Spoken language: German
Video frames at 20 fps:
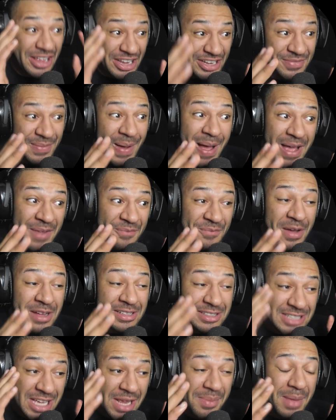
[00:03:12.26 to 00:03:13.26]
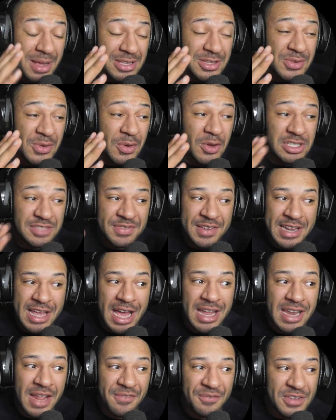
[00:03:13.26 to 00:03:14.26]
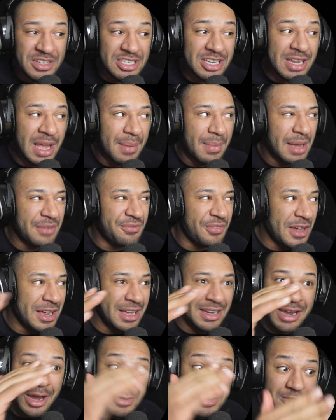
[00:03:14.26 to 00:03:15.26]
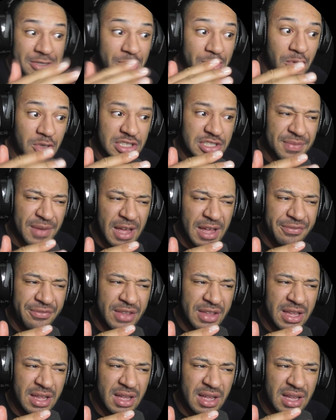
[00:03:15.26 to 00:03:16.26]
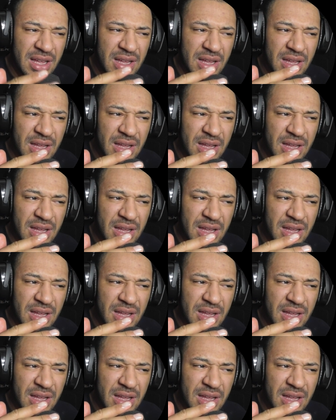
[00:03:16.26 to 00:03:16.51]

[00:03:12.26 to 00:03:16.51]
Ich war einfach zehnmal so groß wie die anderen Fische, die am Anfang genauso groß waren wie...